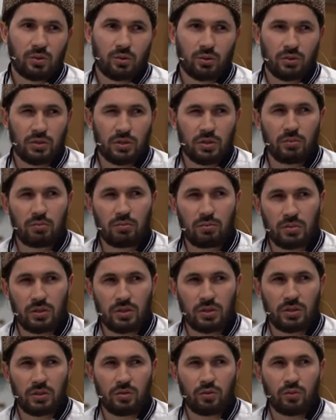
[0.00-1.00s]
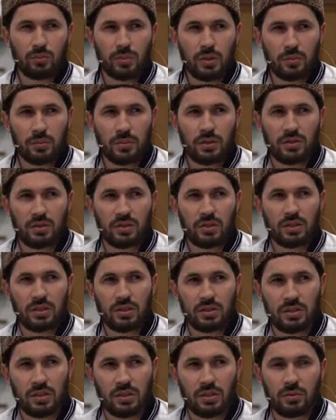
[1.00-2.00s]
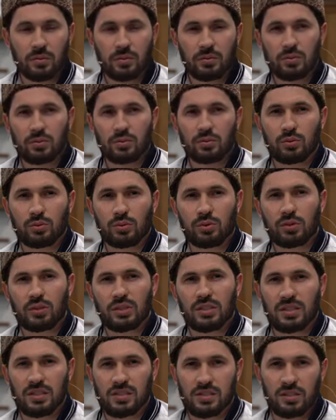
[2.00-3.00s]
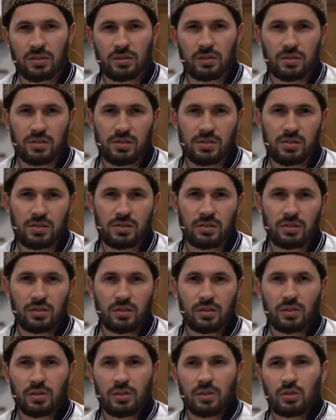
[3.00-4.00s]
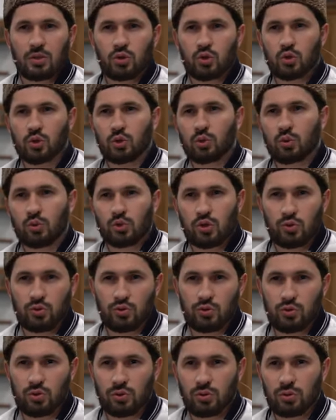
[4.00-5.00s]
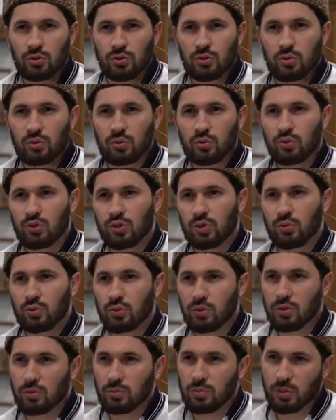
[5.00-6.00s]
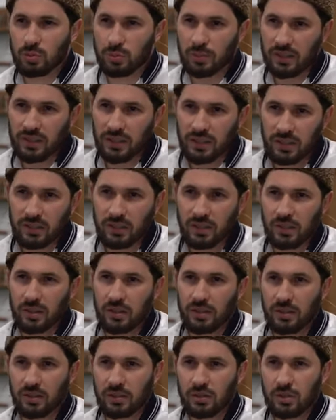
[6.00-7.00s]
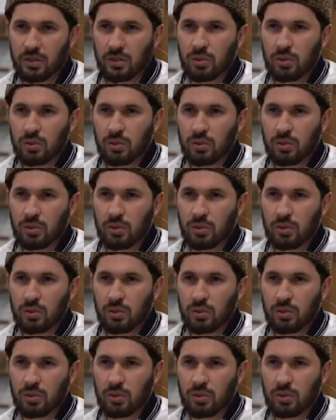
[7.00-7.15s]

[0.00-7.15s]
вот именно в момент, когда вот казалось, что уже все, уже вроде бы проиграли,